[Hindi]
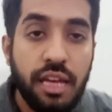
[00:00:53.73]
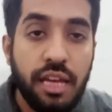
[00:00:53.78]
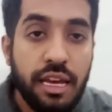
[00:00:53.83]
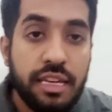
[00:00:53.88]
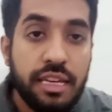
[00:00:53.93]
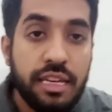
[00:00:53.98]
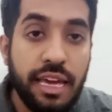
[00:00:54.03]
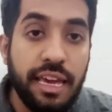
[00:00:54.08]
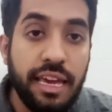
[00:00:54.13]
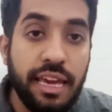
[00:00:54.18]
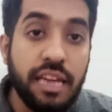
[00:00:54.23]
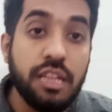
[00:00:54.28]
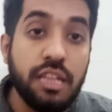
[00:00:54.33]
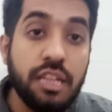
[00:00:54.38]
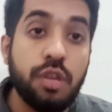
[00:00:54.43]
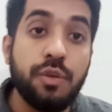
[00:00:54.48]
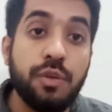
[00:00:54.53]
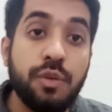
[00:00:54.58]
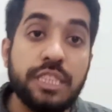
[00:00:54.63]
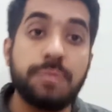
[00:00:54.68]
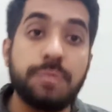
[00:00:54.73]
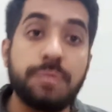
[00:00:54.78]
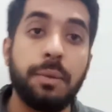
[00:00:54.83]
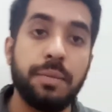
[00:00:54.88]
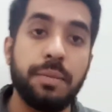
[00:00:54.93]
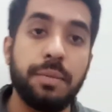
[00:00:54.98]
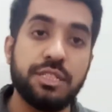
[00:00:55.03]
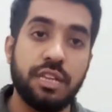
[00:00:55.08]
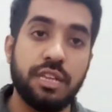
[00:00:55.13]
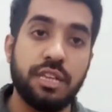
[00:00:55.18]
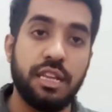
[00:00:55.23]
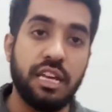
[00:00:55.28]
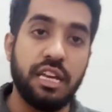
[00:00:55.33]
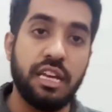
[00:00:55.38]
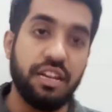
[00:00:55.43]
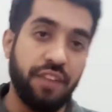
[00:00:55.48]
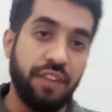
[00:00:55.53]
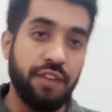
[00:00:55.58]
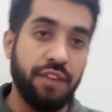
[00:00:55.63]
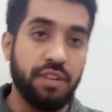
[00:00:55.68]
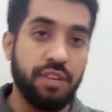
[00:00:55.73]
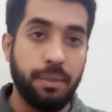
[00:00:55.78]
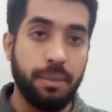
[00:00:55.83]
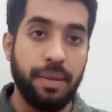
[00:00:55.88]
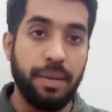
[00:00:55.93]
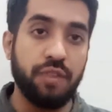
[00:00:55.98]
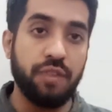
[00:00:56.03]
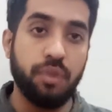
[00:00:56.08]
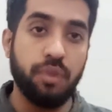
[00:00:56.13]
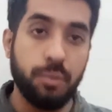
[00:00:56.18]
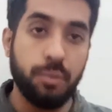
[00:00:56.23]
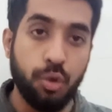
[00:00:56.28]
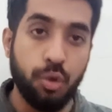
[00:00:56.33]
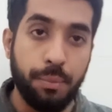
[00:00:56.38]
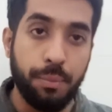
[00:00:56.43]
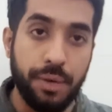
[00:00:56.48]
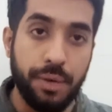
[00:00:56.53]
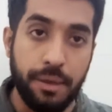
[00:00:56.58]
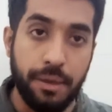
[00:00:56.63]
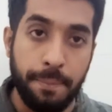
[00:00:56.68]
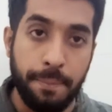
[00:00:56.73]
कि एक रिक्वेस्ट पब्लिश कर देगा फाइबर के प्लेटफॉर्म के ऊपर